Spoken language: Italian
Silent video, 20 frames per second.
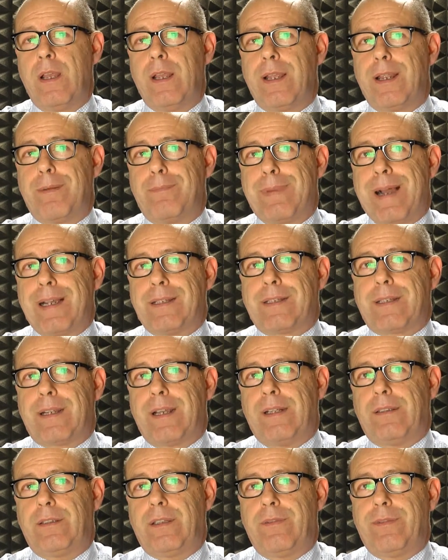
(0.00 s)
Il
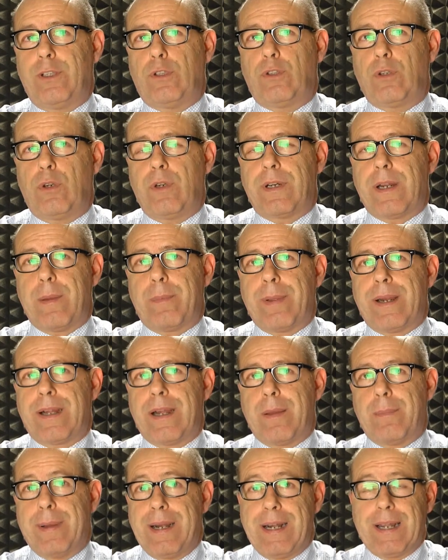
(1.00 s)
basket, vittoria per
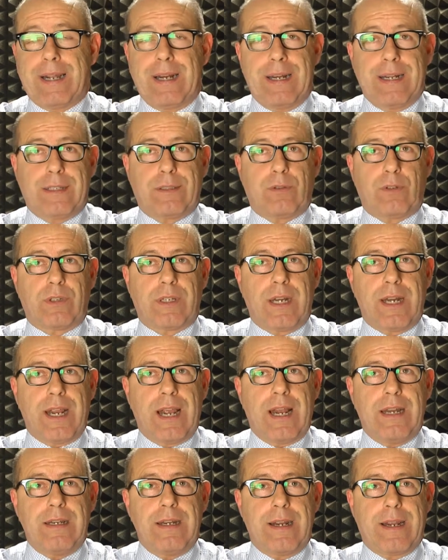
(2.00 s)
la pallacanestro
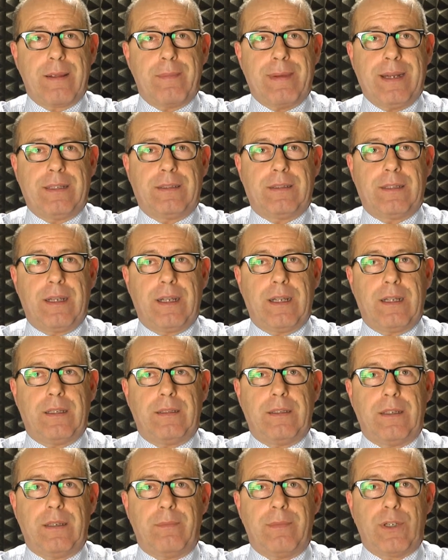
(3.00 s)
Senigallia che batte
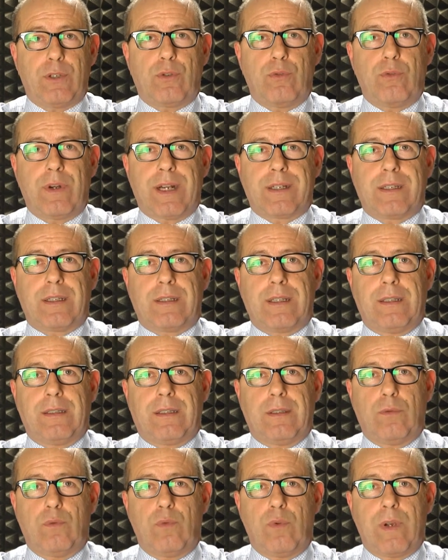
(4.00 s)
di misura
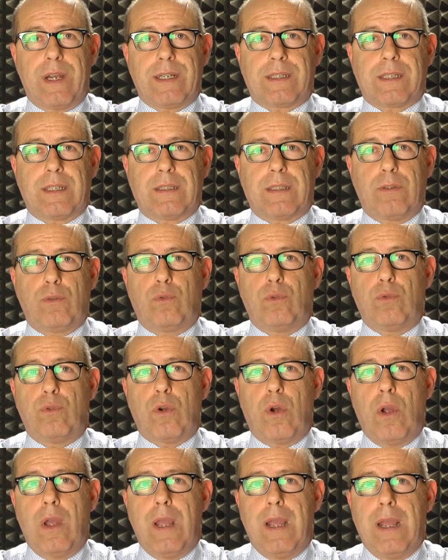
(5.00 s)

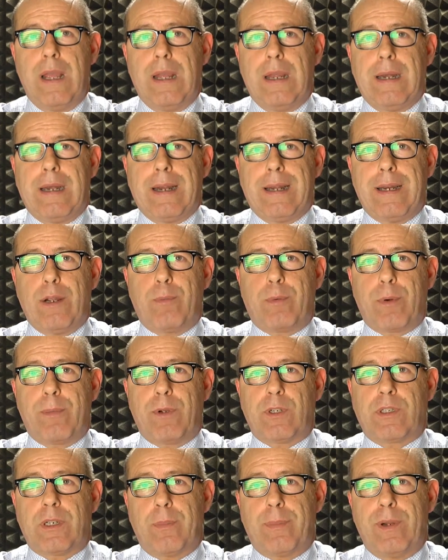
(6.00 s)
72-71 la
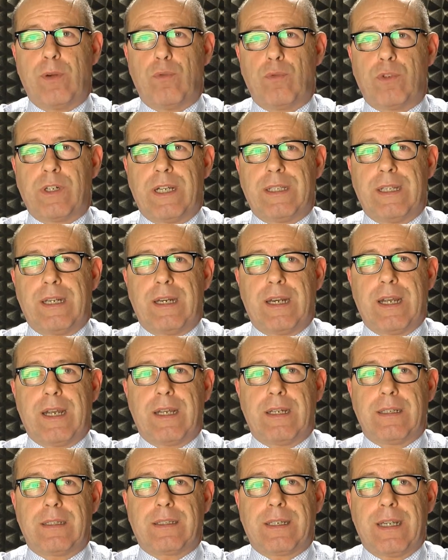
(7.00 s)
neopromossa Perugia
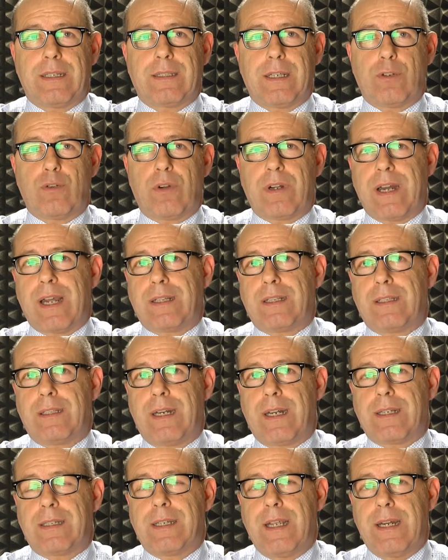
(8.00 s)
nella sesta giornata
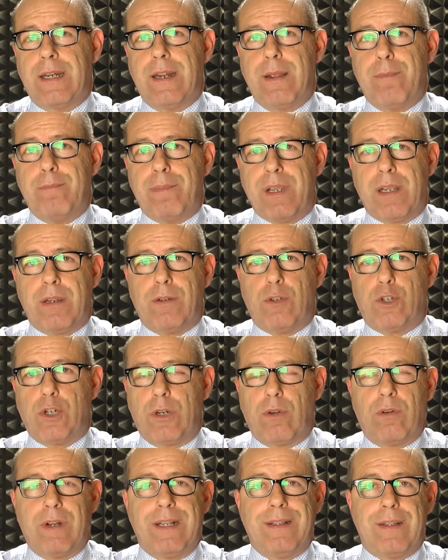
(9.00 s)
della Serie B,
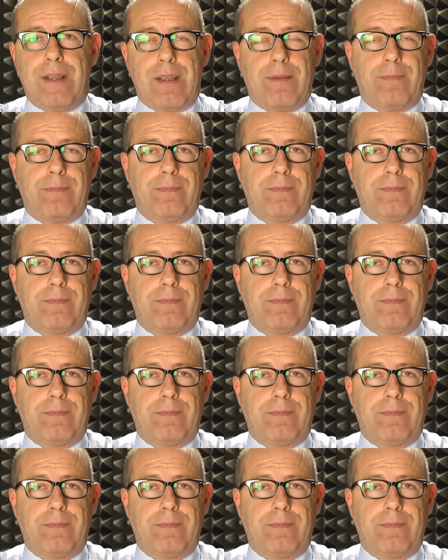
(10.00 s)
girone D.